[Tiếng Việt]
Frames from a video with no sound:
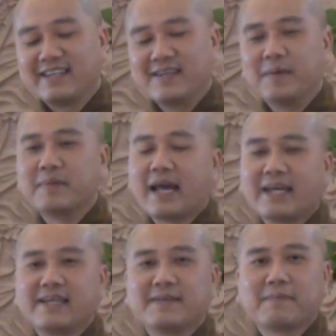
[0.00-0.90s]
thì hôm
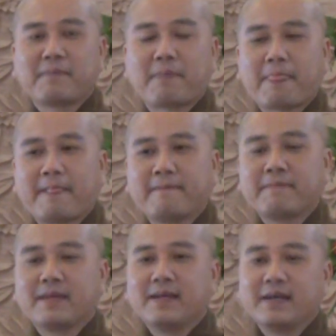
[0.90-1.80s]
nay
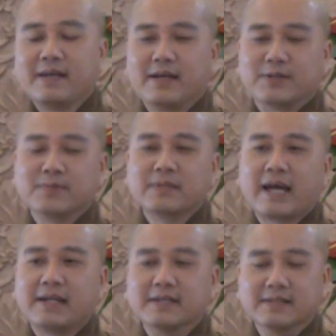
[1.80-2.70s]
là chúng
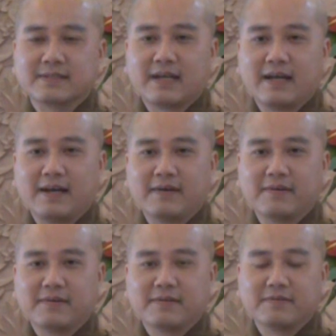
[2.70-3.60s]
ta được
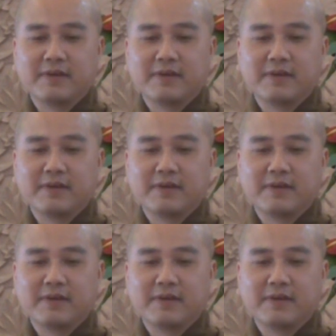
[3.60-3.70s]
à,